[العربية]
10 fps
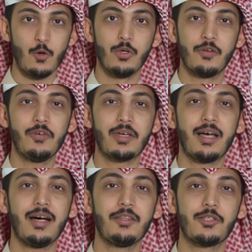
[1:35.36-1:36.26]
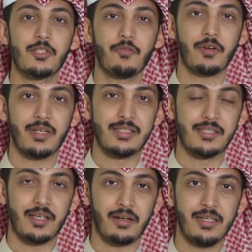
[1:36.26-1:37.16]
ونفك هذه الشفرة
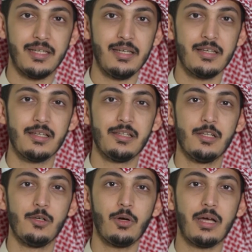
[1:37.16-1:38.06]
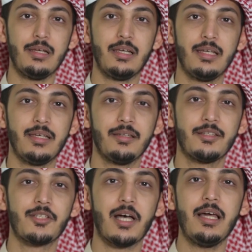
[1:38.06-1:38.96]
السرية للغة اللي
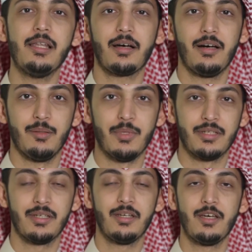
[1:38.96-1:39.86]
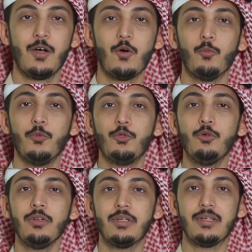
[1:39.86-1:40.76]
نتجاهلها غالبا
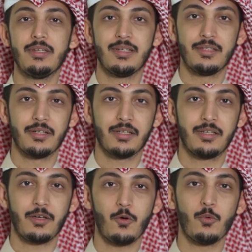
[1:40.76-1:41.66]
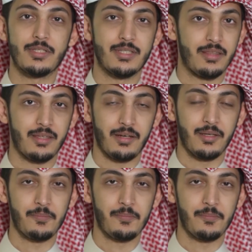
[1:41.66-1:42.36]
بدون أن ندرك قوة تأثيرها